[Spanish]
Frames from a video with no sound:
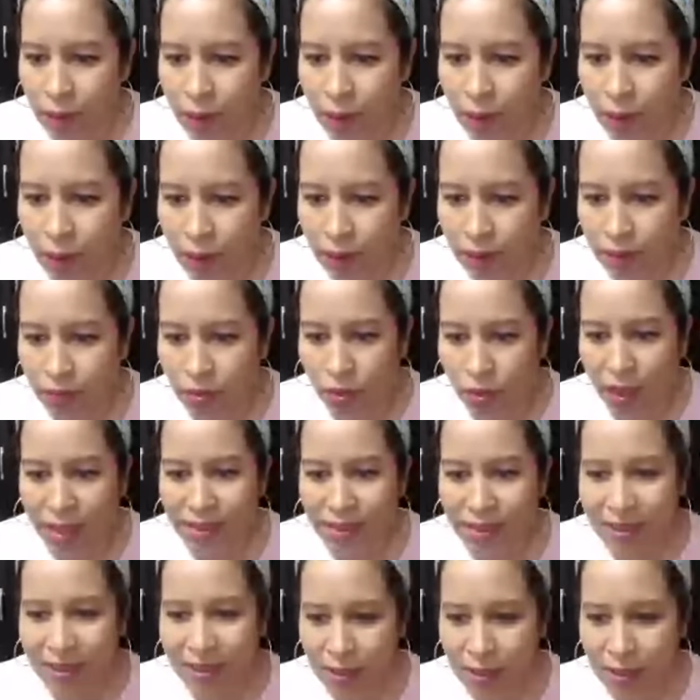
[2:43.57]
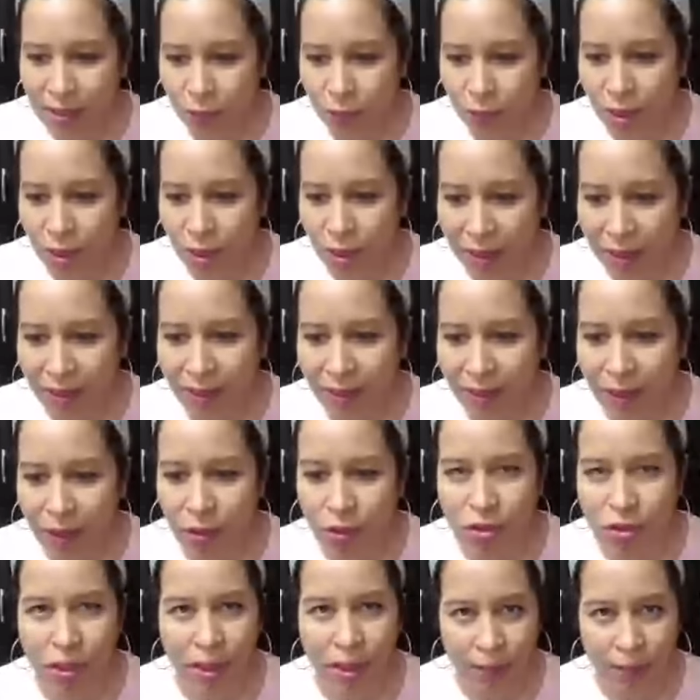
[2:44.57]
Listo, gracias. Muy amable,
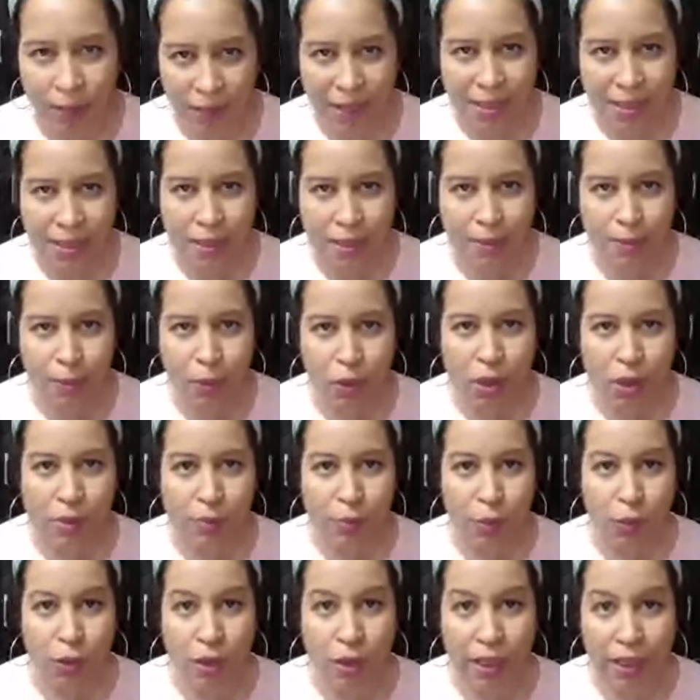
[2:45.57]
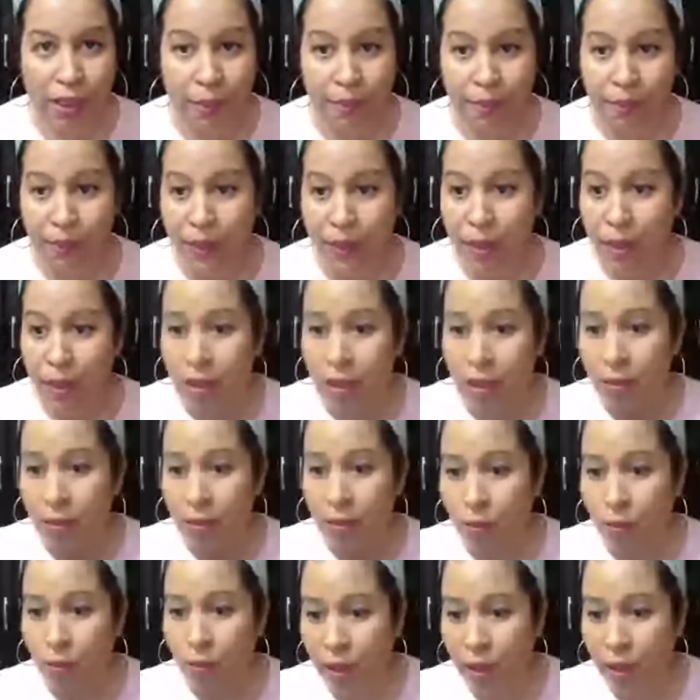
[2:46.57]
Rosa. Gracias por responder.
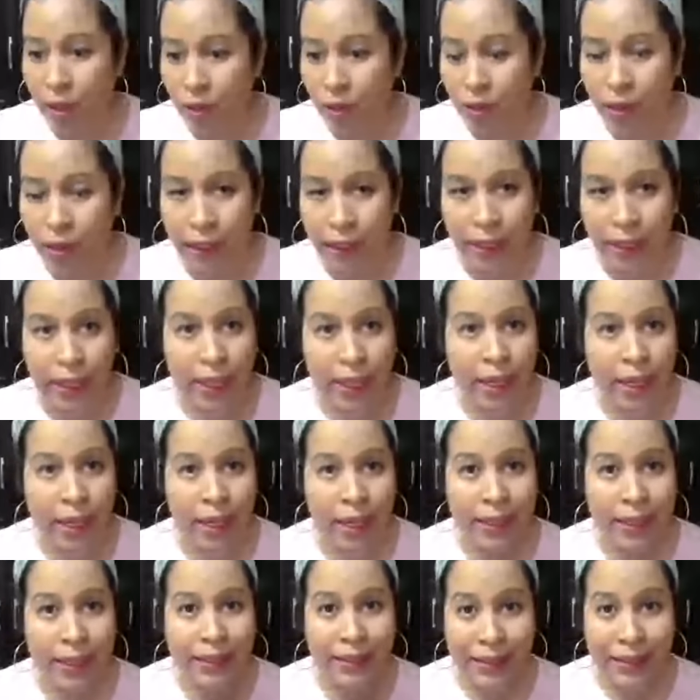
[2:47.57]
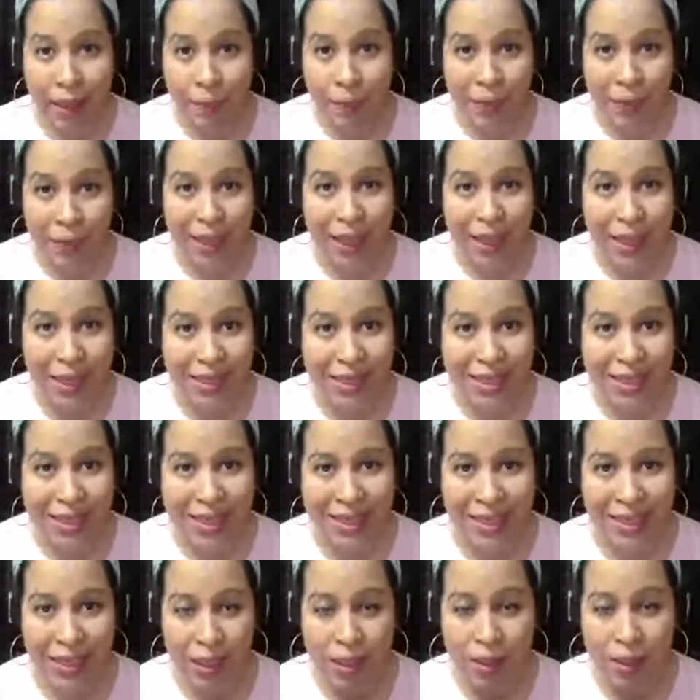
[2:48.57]
Bueno, el tema de
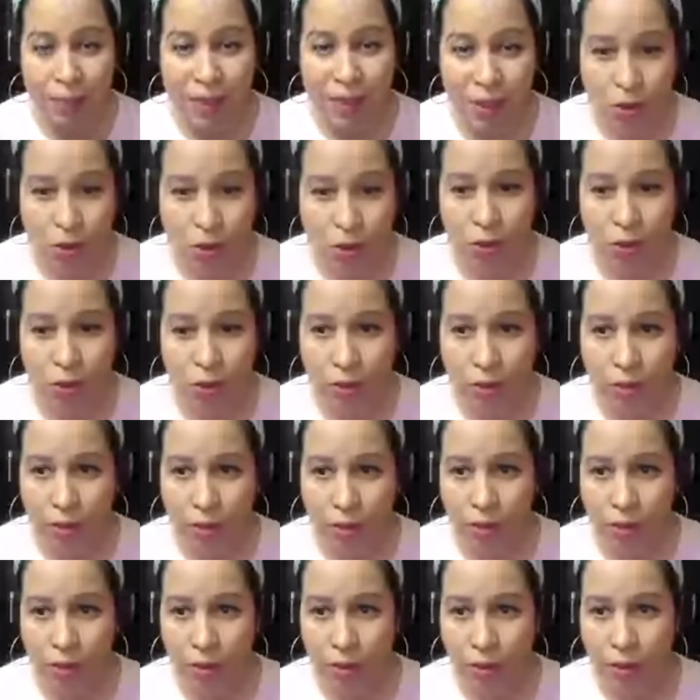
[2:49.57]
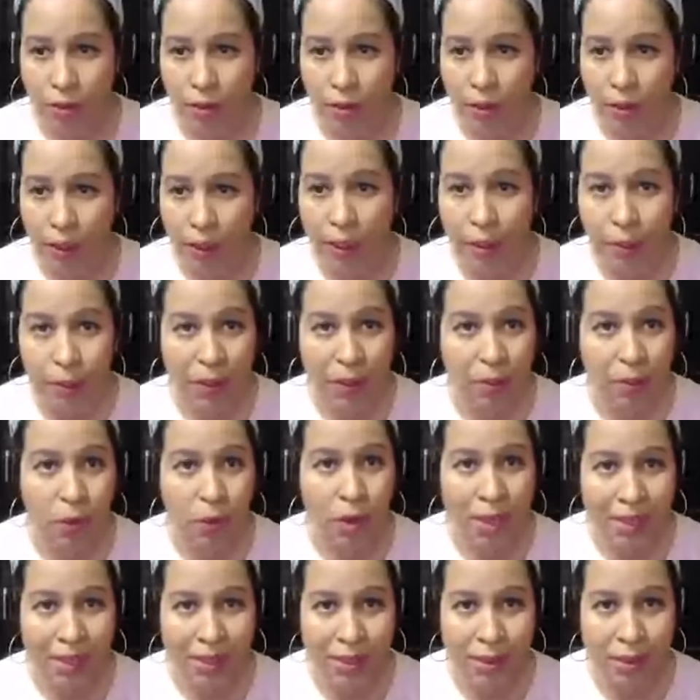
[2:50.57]
esta transmisión en vivo
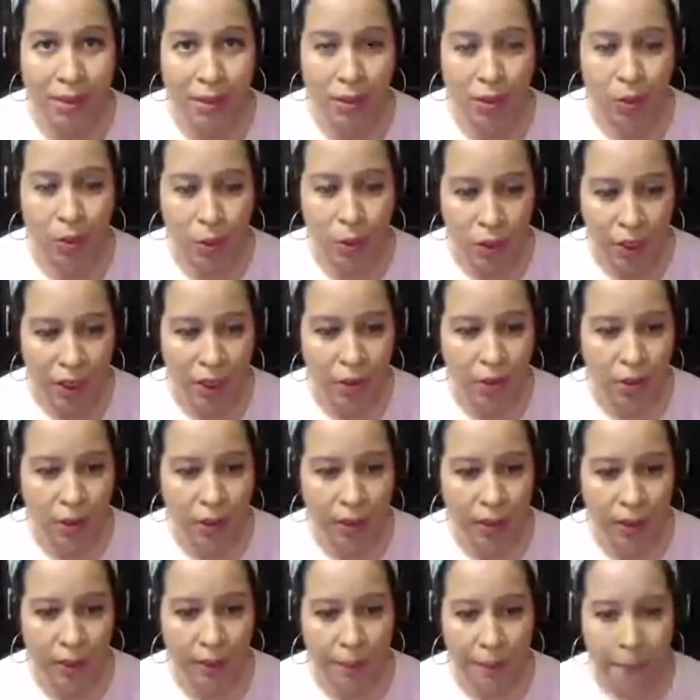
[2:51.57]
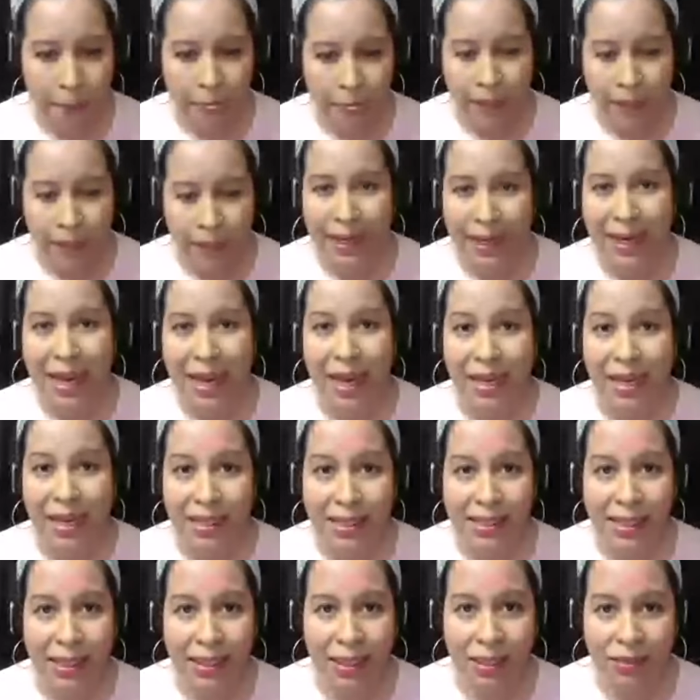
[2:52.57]
es, como ya lo dije, la
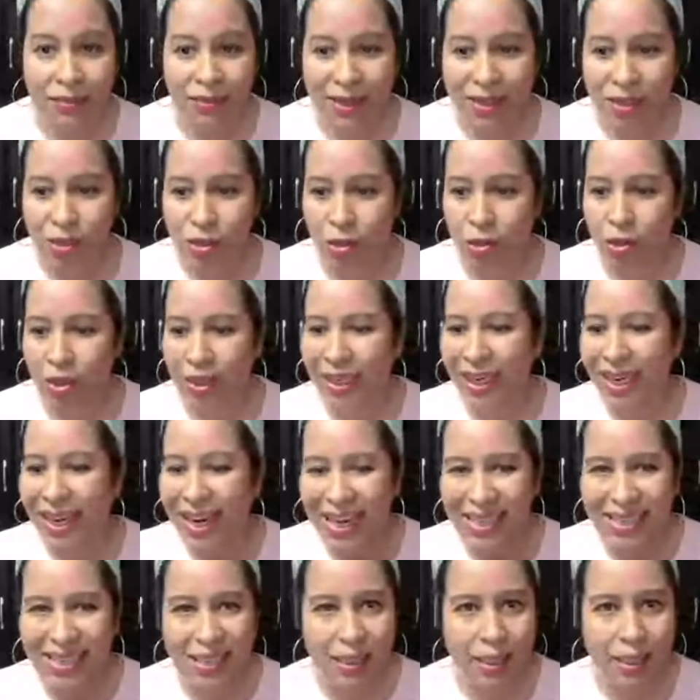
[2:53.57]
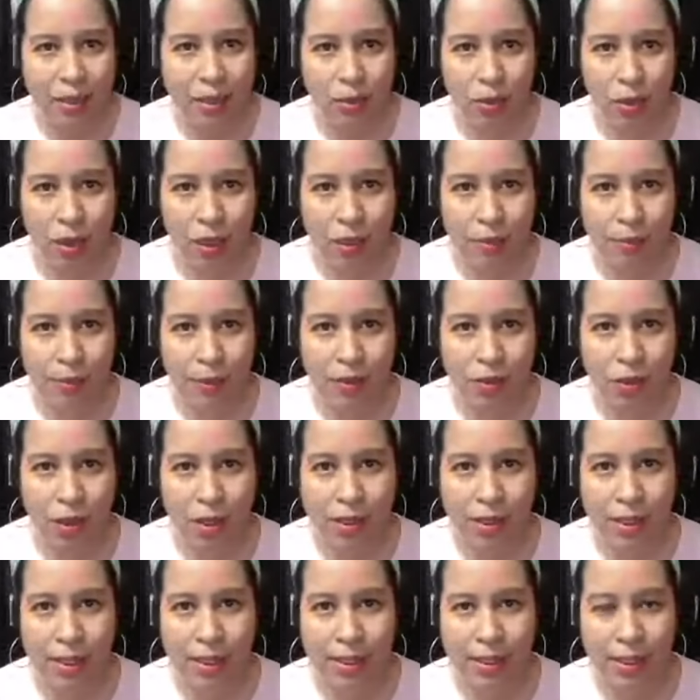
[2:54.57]
insatisfacción. Gracias a todas las
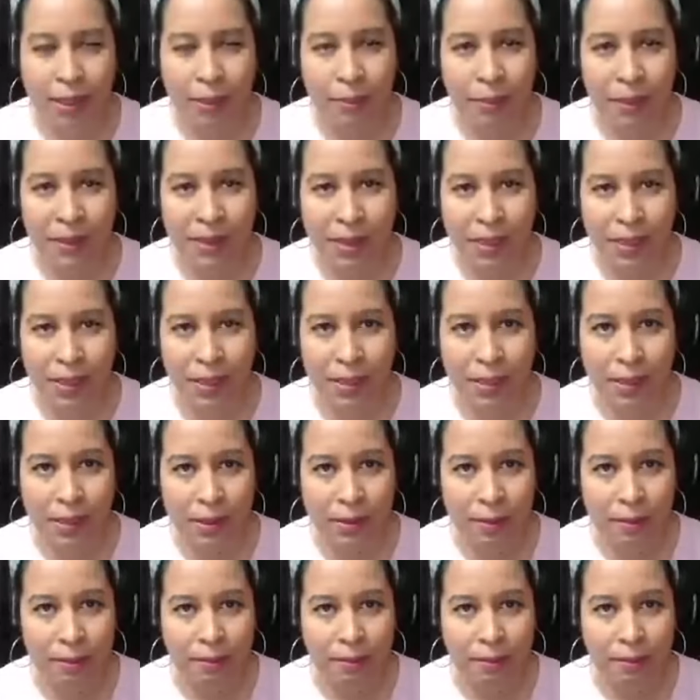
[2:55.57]
personas que están presentes.